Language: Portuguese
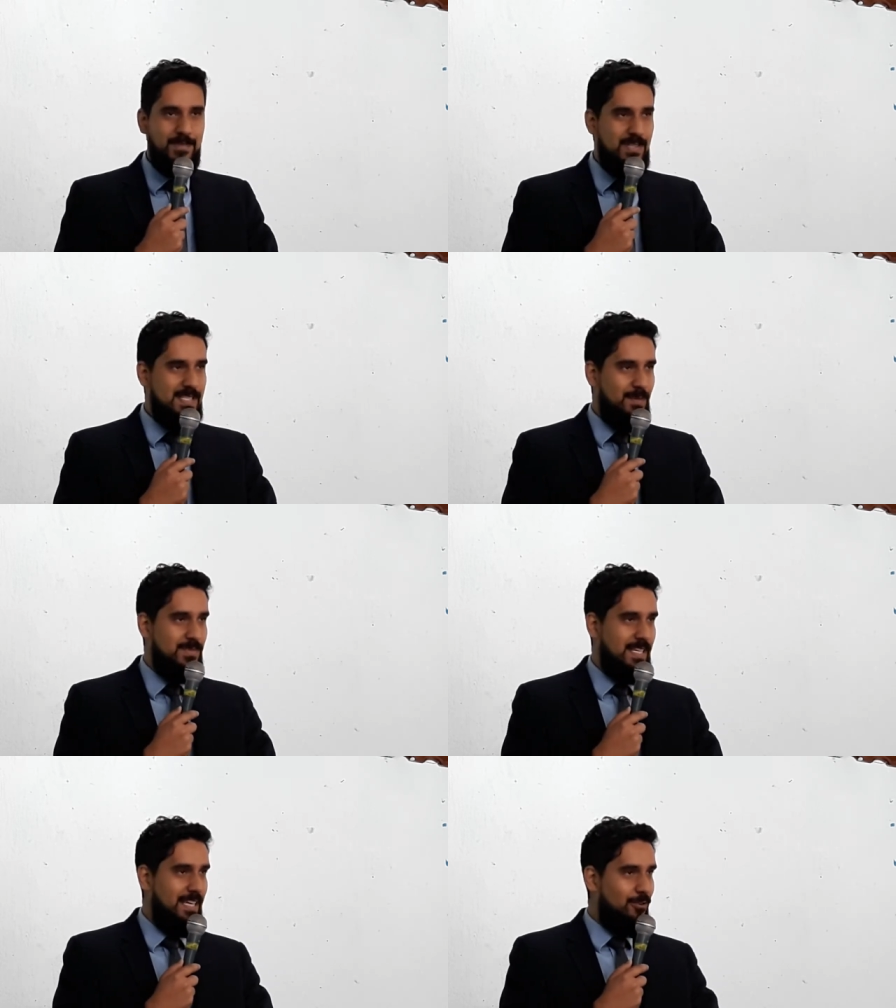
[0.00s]
Nós
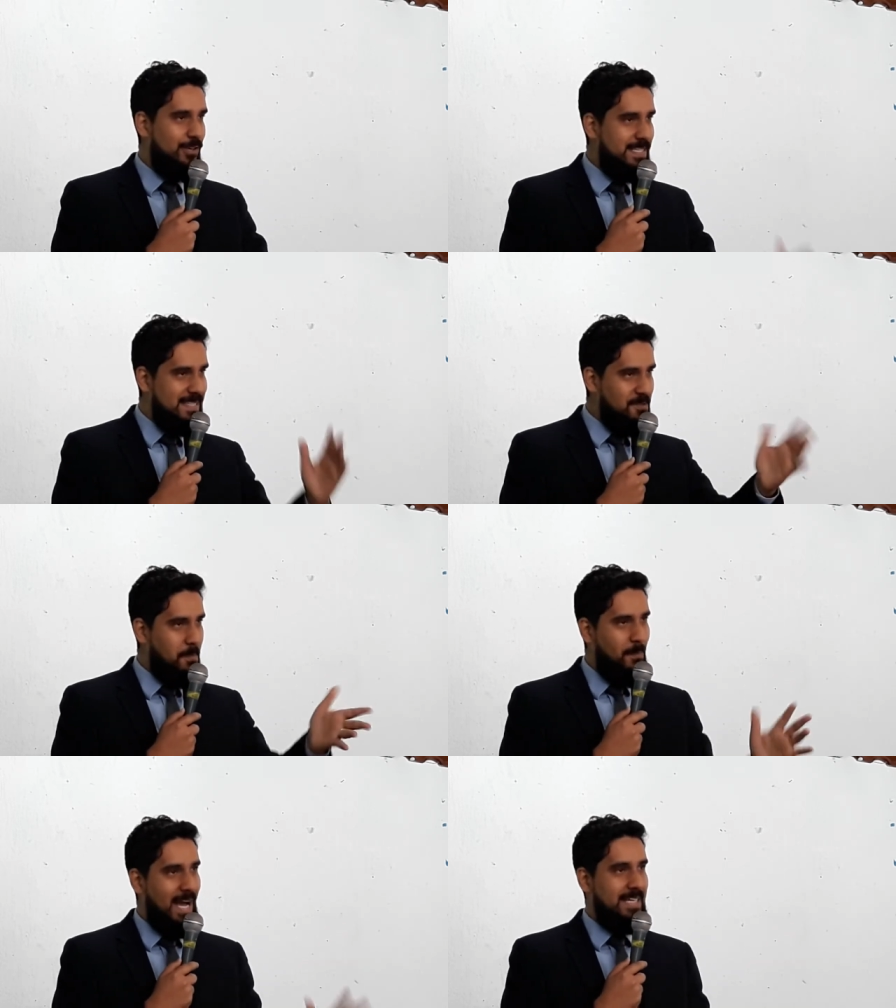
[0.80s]
estamos aqui conhecendo
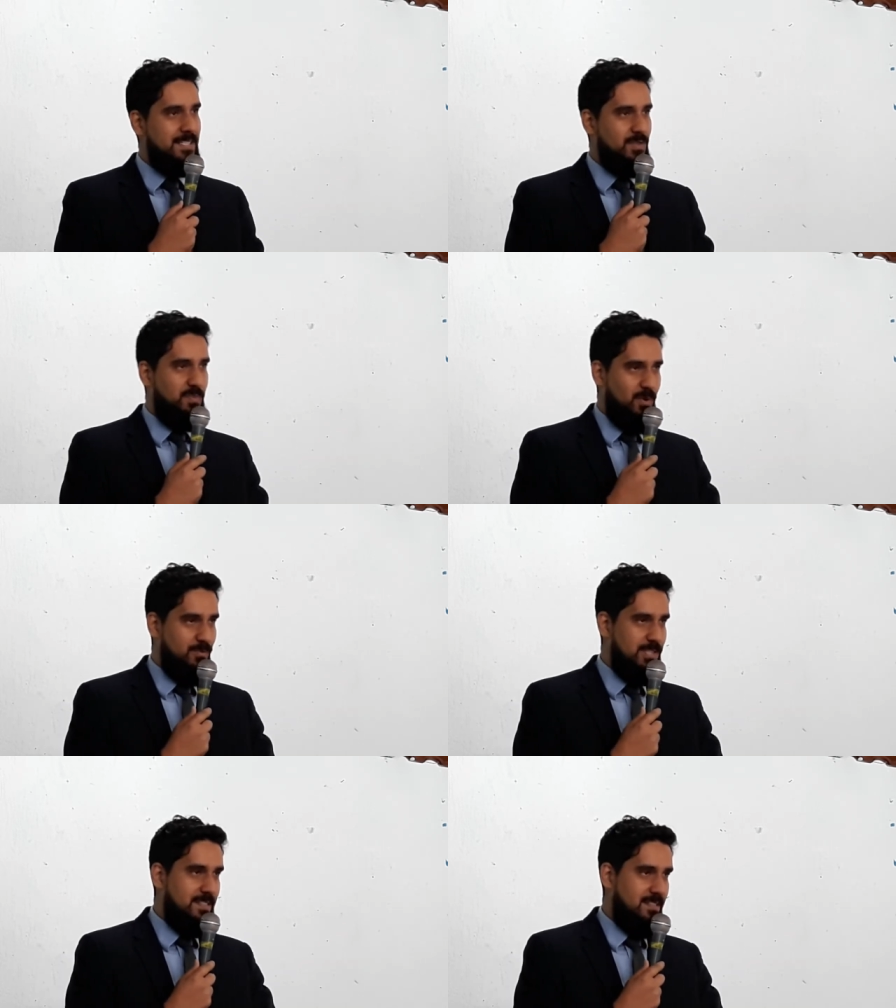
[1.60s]
parte do
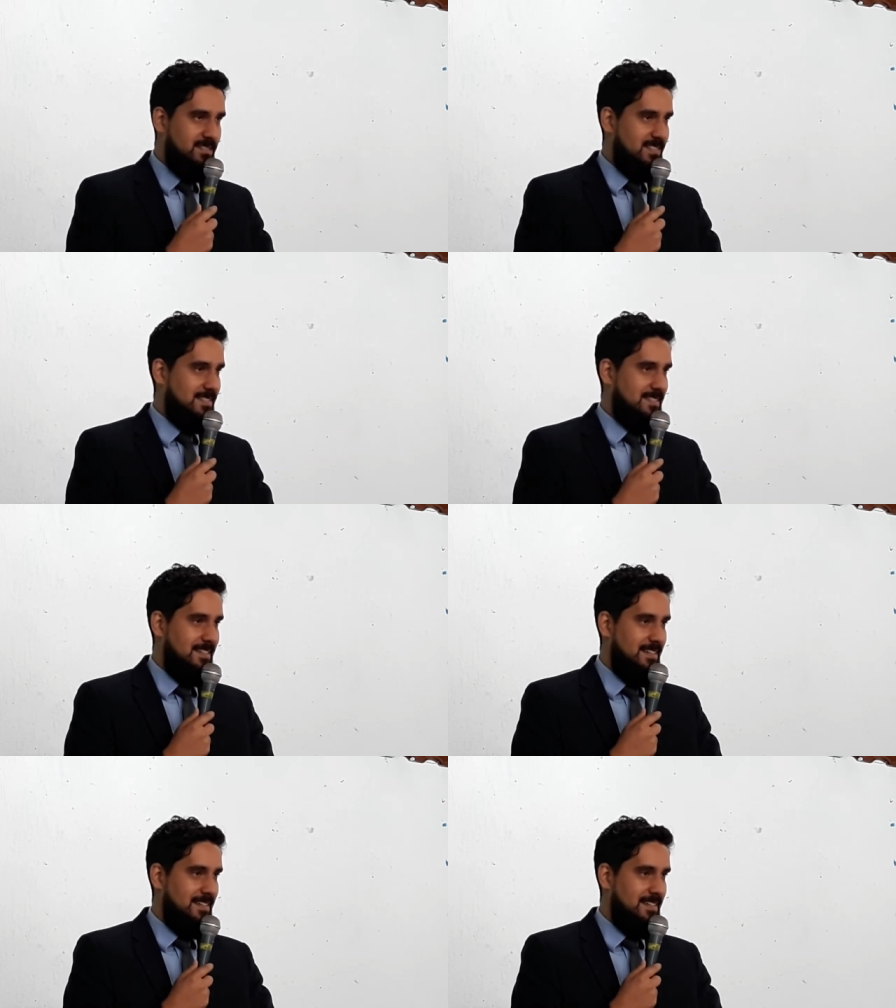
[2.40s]
povo de Deus.